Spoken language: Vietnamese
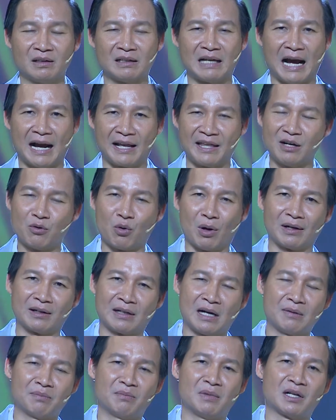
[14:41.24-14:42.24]
cả những khoảnh
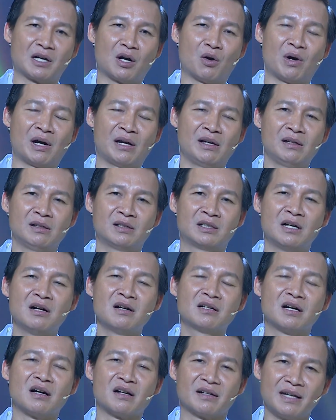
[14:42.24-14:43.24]
khắc mà cậu ấy cơ
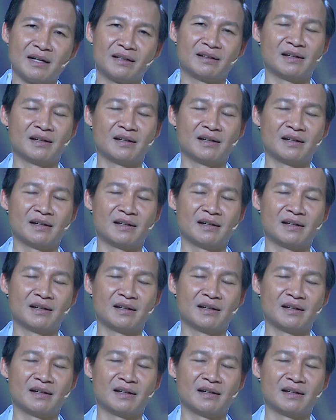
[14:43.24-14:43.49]
cực nhất